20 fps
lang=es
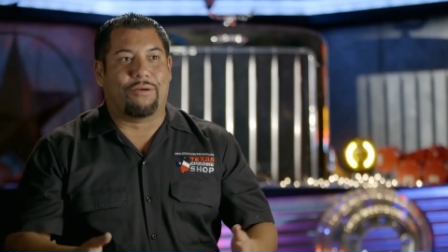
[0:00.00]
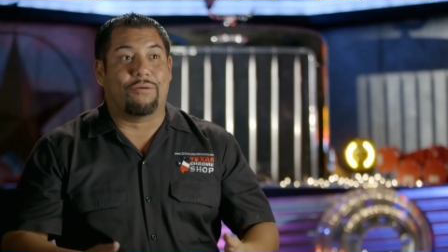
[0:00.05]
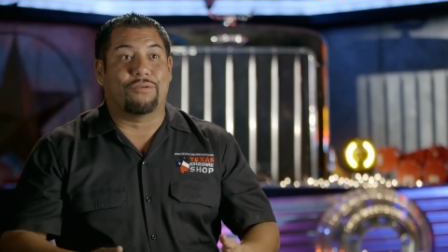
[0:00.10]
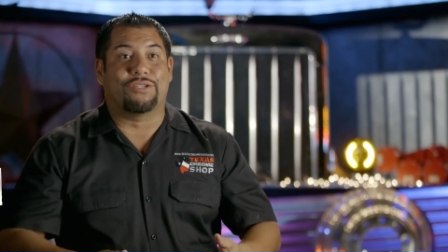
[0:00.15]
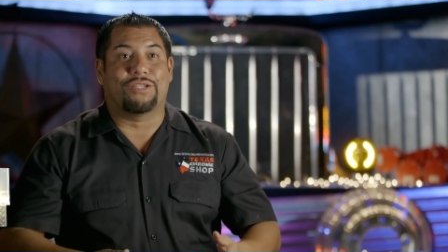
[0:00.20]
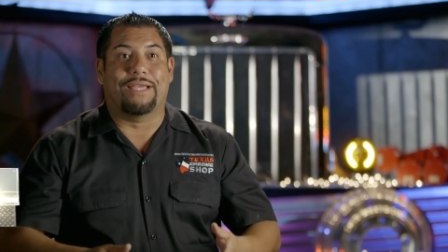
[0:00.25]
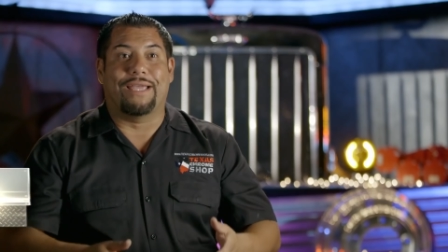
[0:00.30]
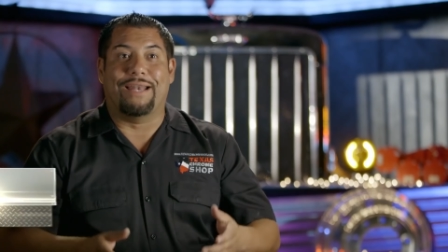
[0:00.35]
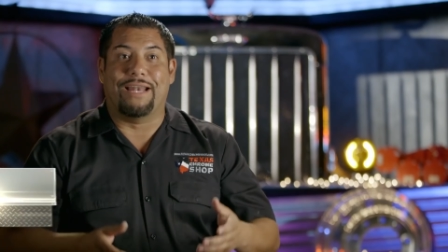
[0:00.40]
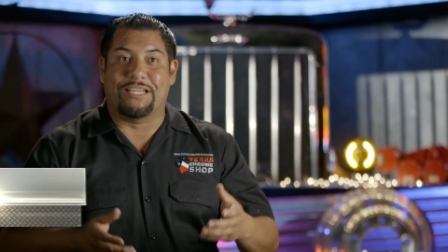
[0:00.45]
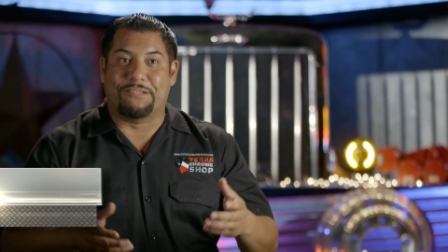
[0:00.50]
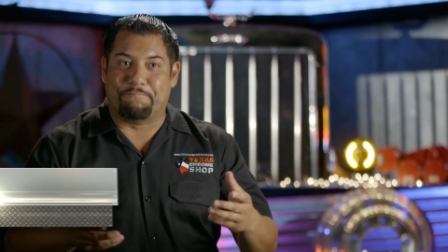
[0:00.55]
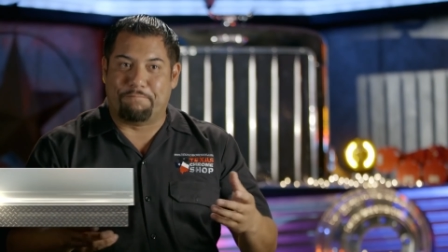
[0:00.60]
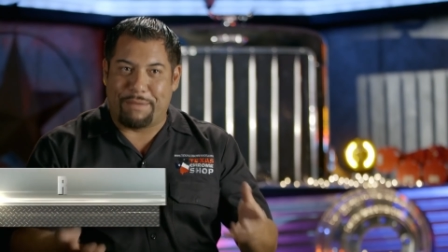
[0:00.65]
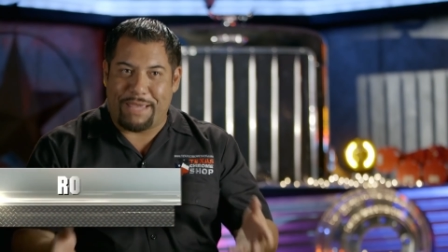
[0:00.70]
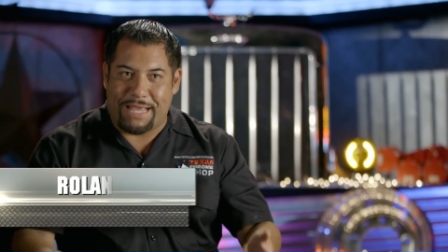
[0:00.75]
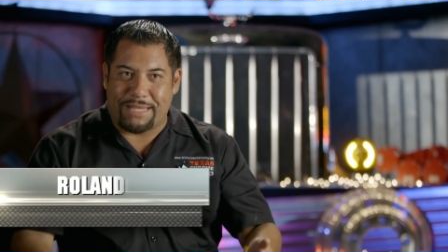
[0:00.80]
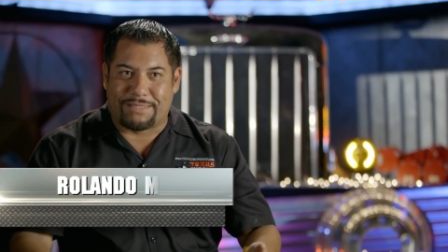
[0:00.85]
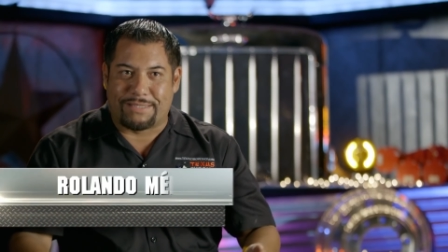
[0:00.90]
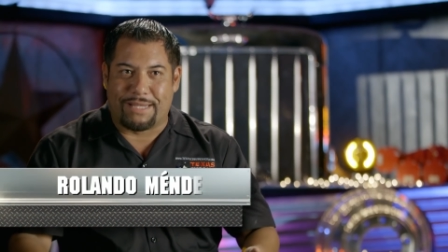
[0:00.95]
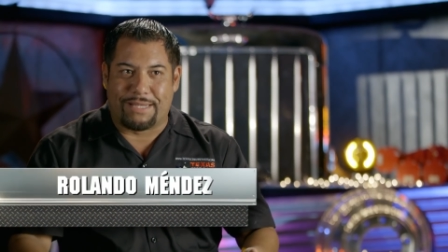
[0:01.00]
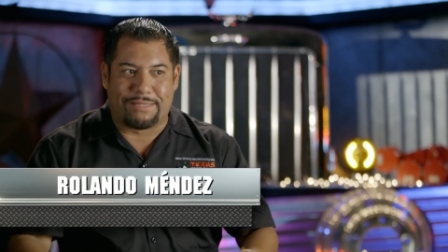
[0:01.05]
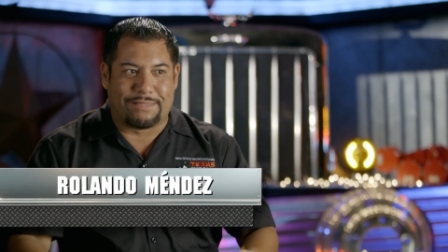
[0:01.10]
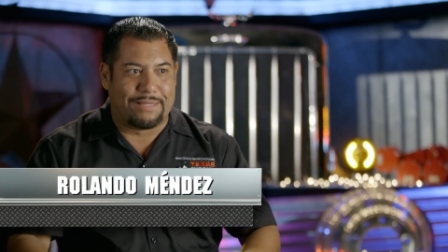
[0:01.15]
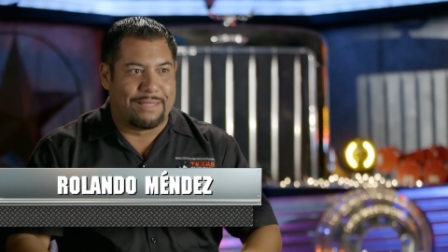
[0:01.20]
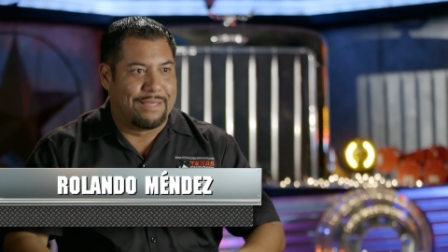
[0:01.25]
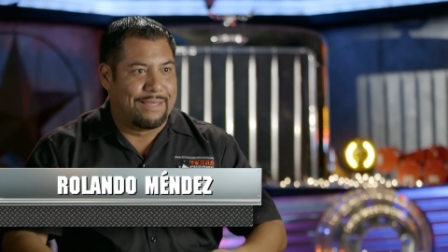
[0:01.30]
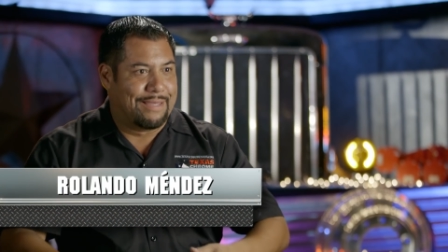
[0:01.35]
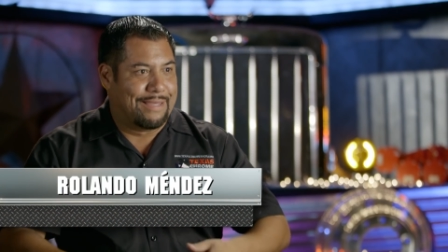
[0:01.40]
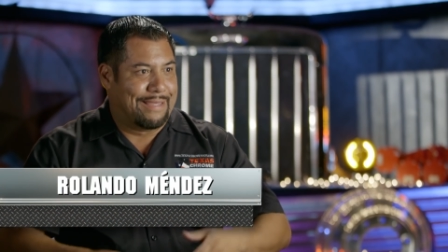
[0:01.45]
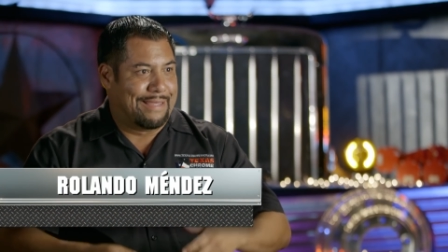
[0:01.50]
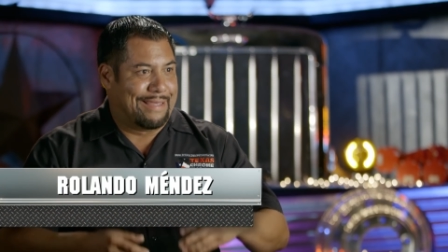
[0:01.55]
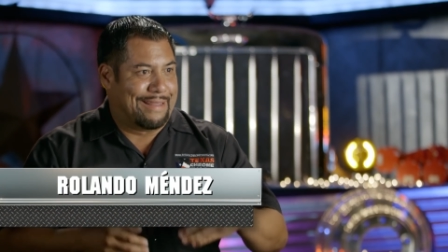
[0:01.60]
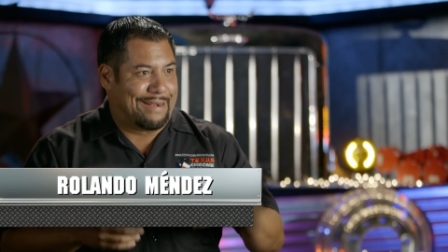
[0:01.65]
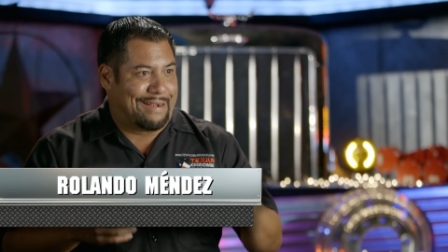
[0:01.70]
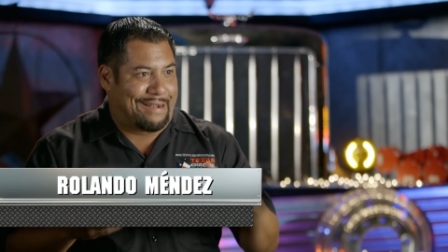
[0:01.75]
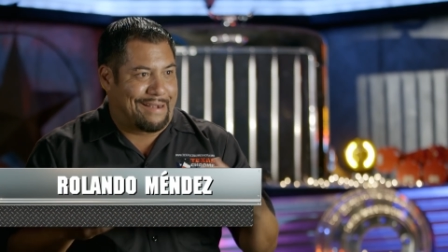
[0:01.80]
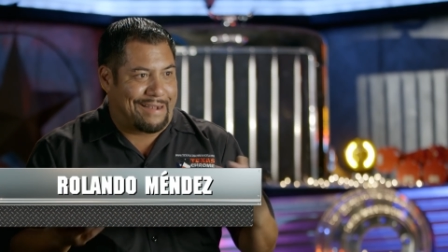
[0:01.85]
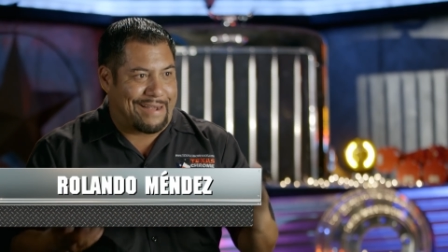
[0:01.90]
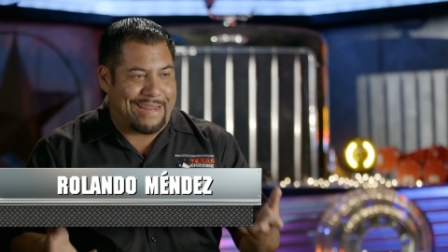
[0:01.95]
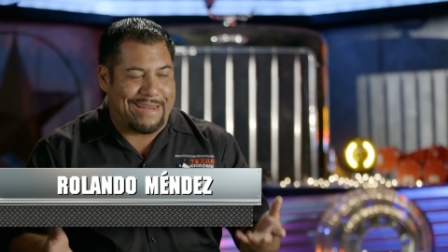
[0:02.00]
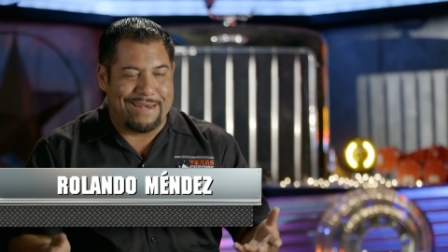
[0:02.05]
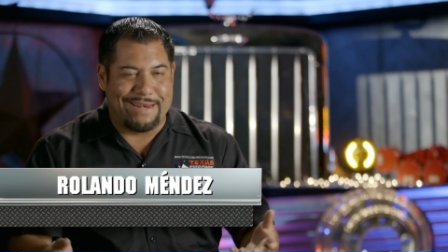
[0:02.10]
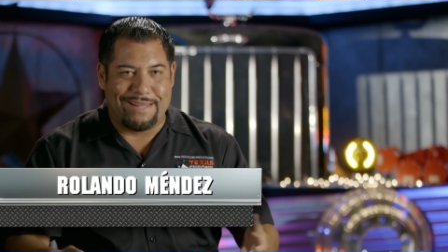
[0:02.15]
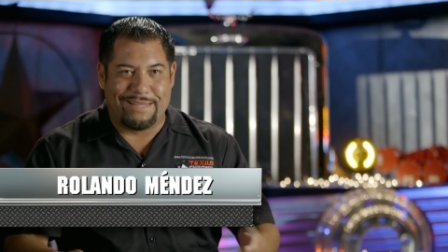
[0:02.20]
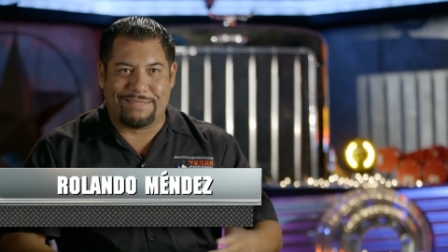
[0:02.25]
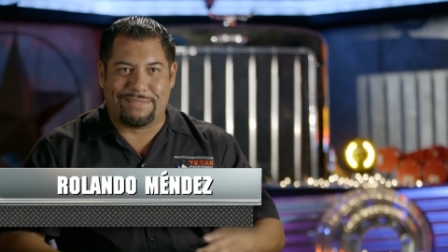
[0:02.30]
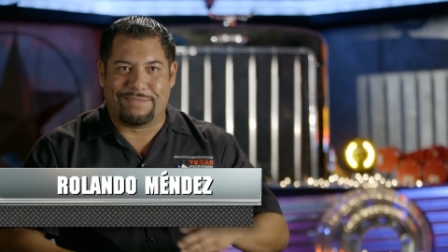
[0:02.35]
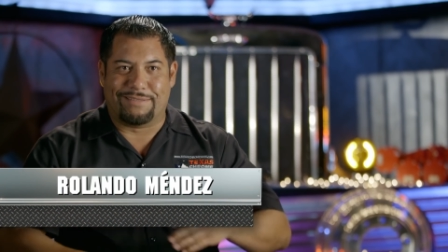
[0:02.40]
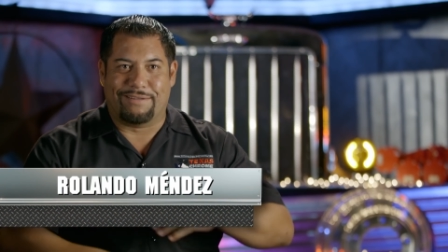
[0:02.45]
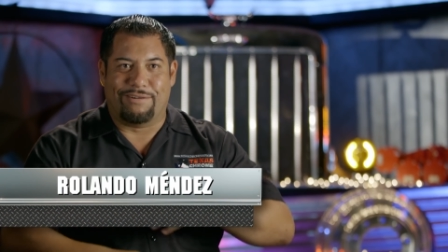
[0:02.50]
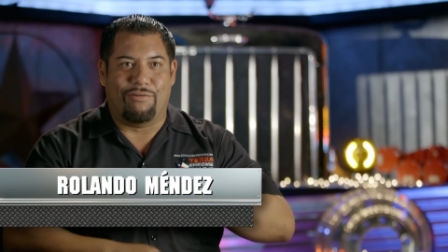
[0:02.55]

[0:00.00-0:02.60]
a conseguir las piezas, rines,